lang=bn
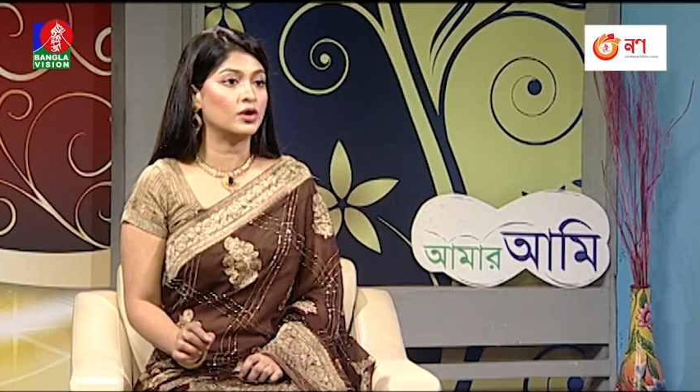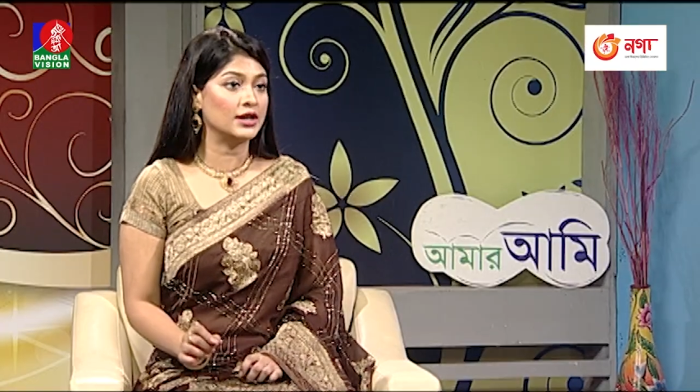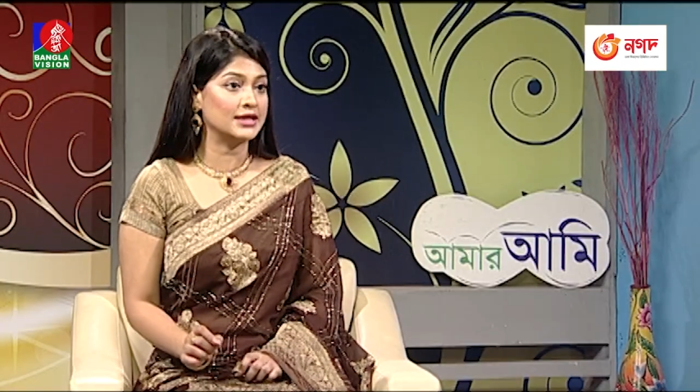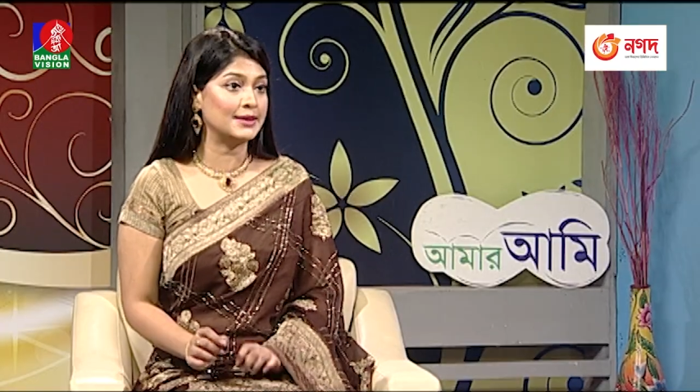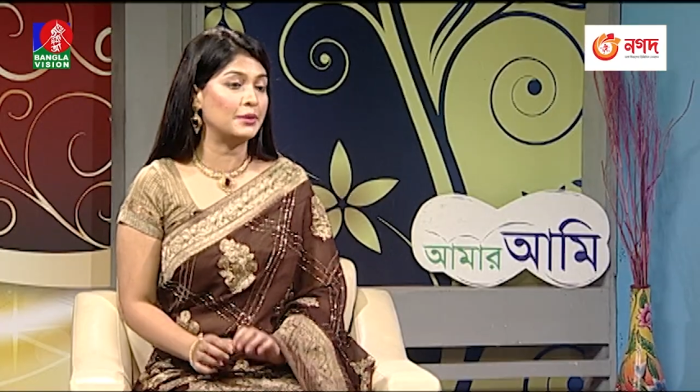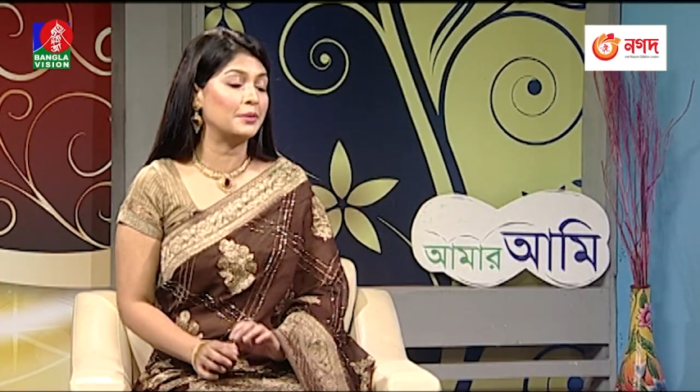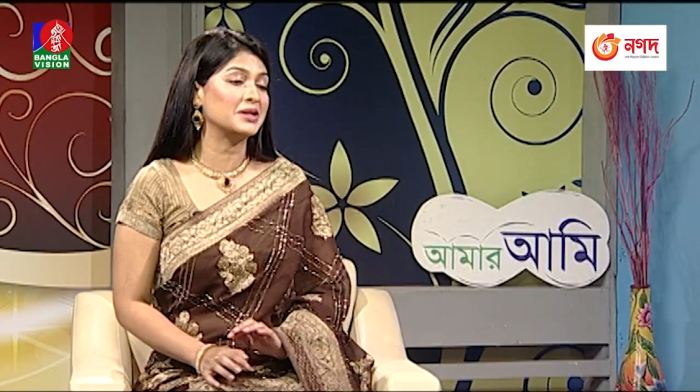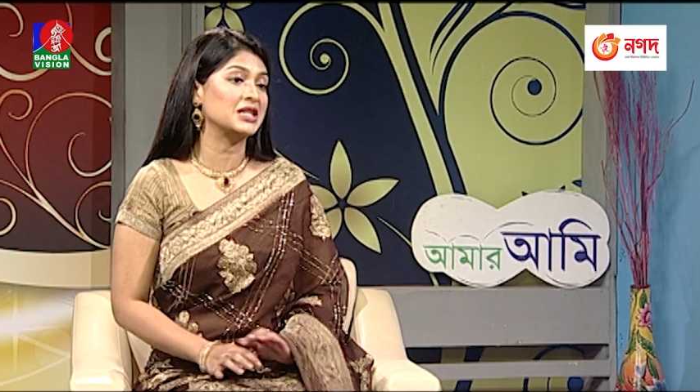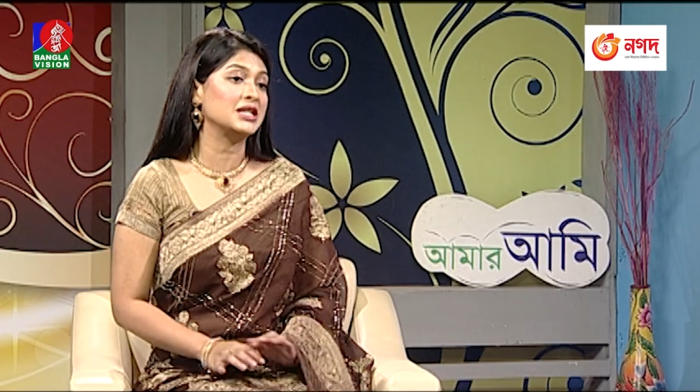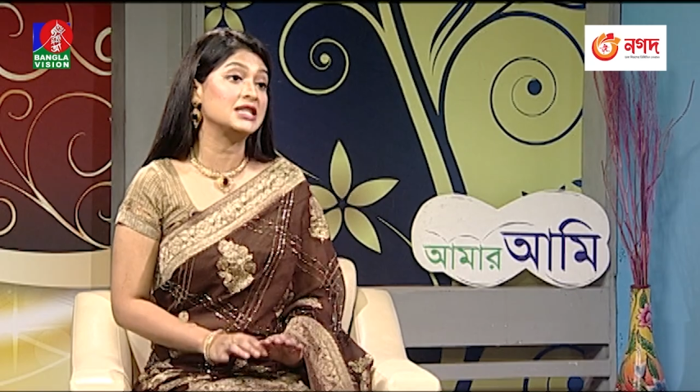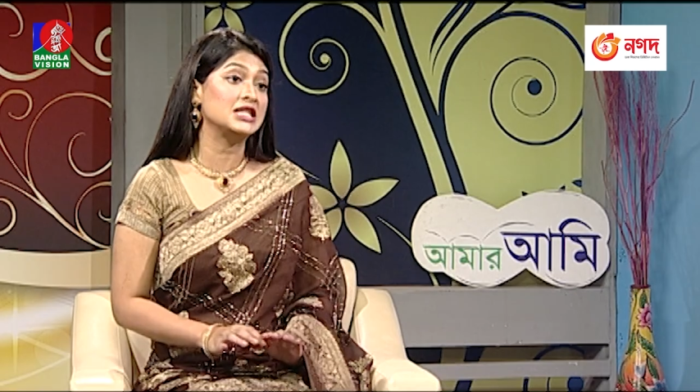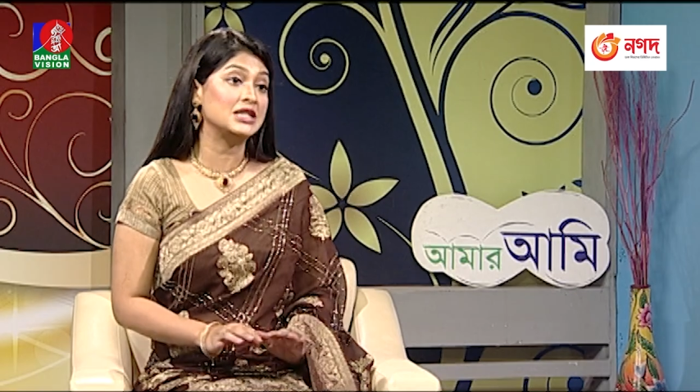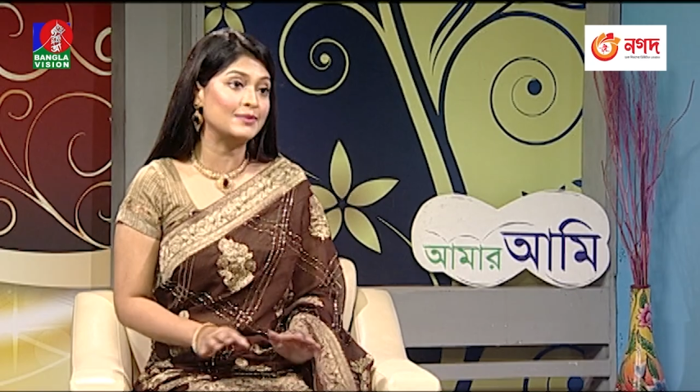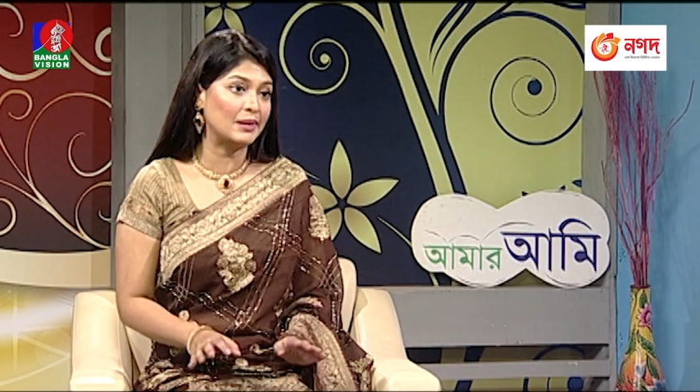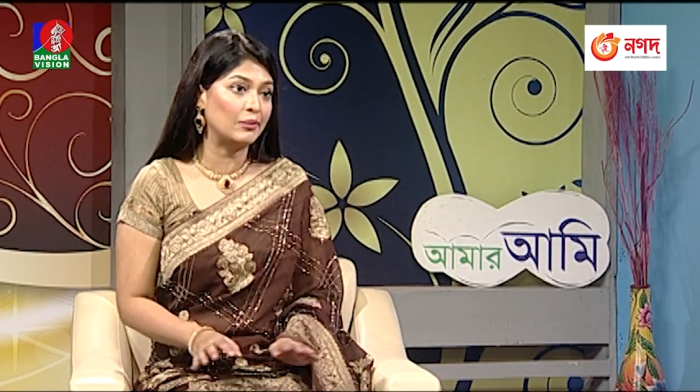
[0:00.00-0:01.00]
করা যাবে বা সেই
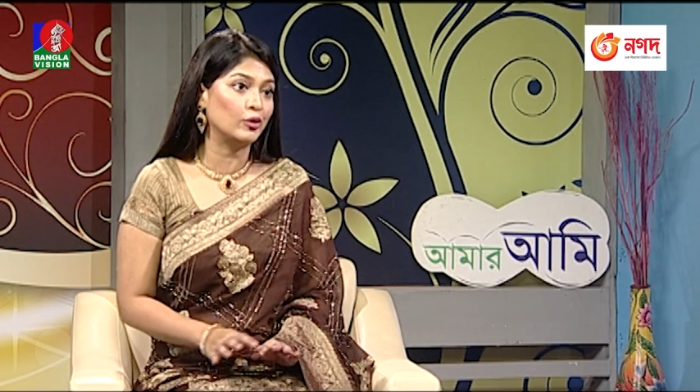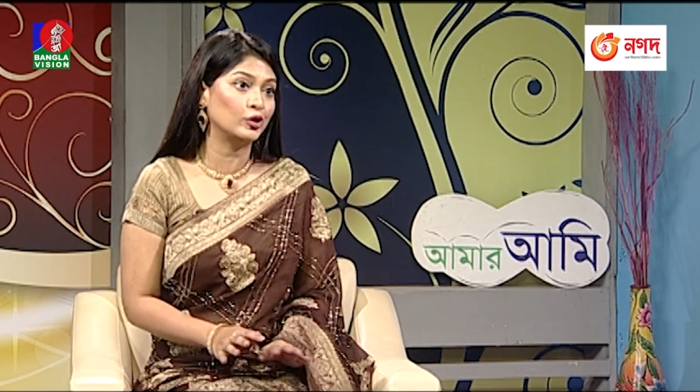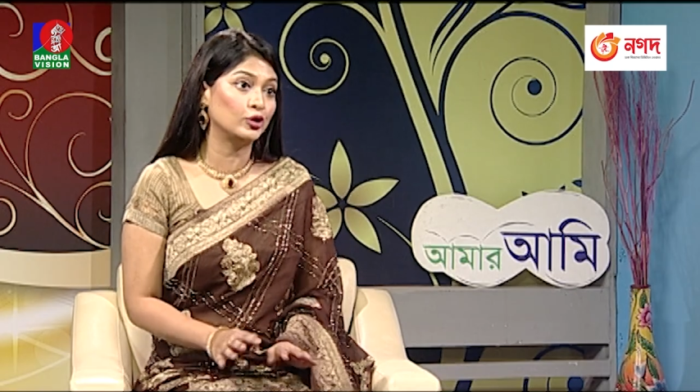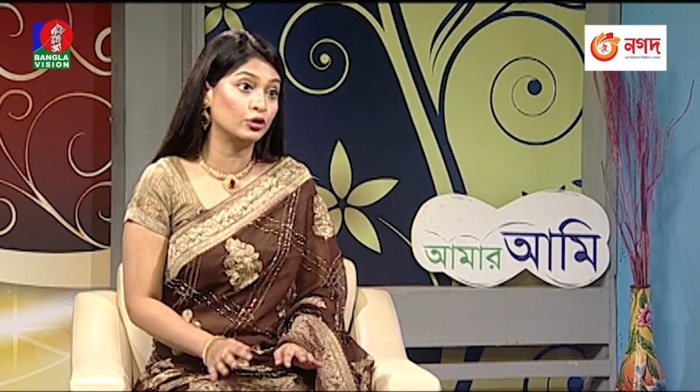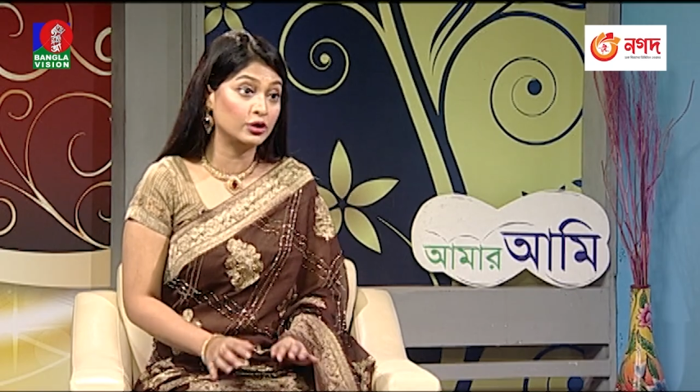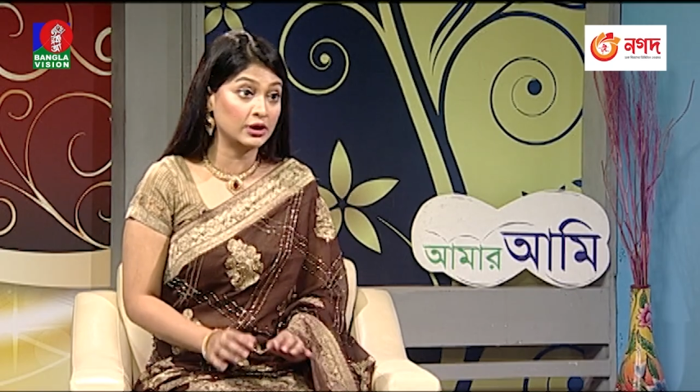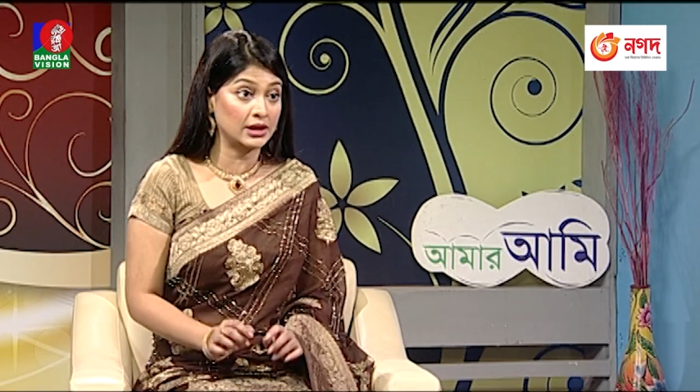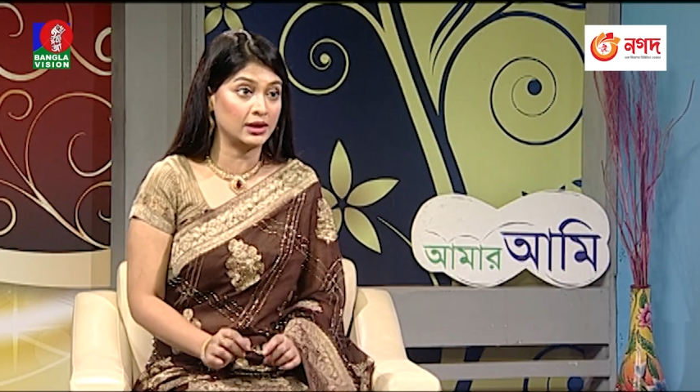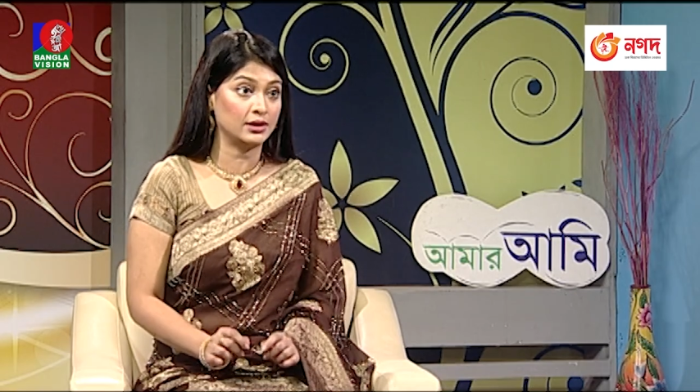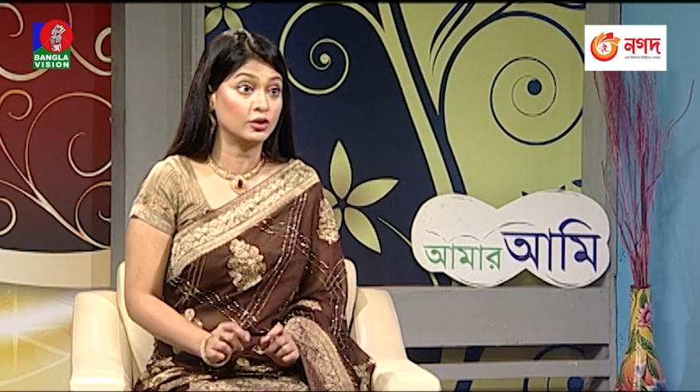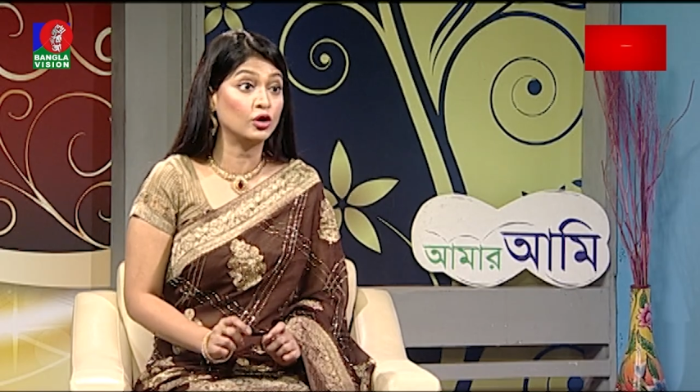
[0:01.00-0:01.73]
সীমাবদ্ধতা